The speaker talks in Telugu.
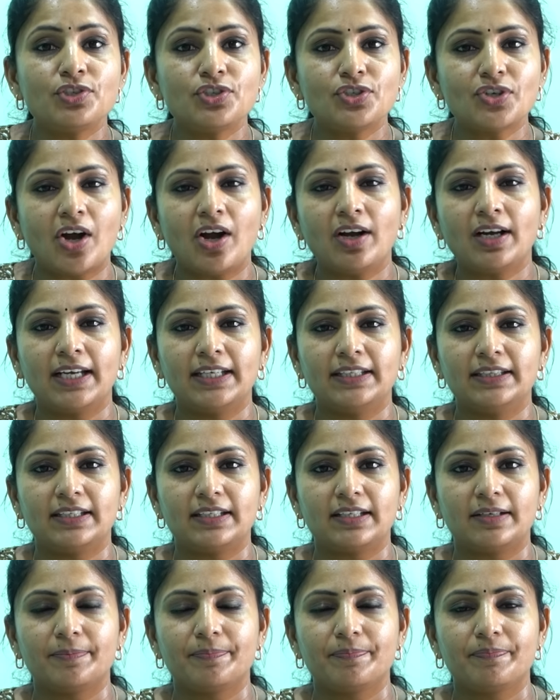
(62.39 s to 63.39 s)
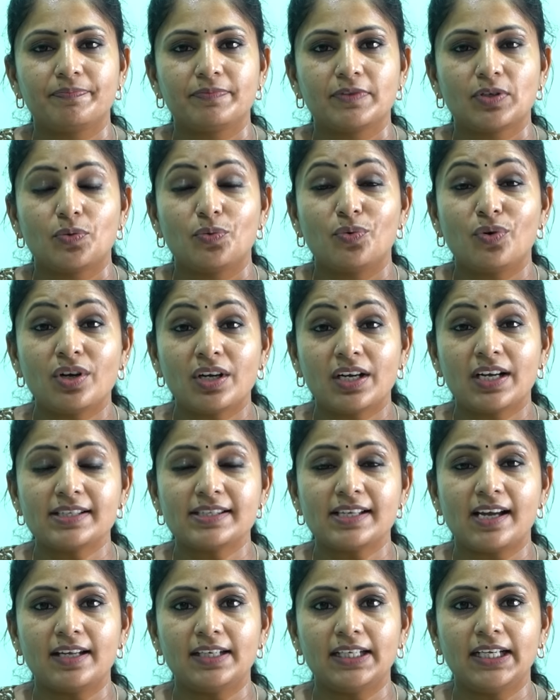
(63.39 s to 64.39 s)
షాక్ అయిందట
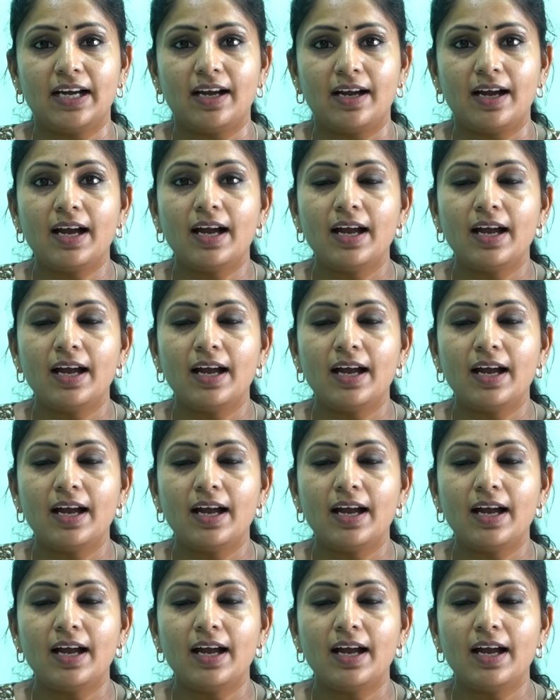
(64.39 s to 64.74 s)
ఒక్కసారిగా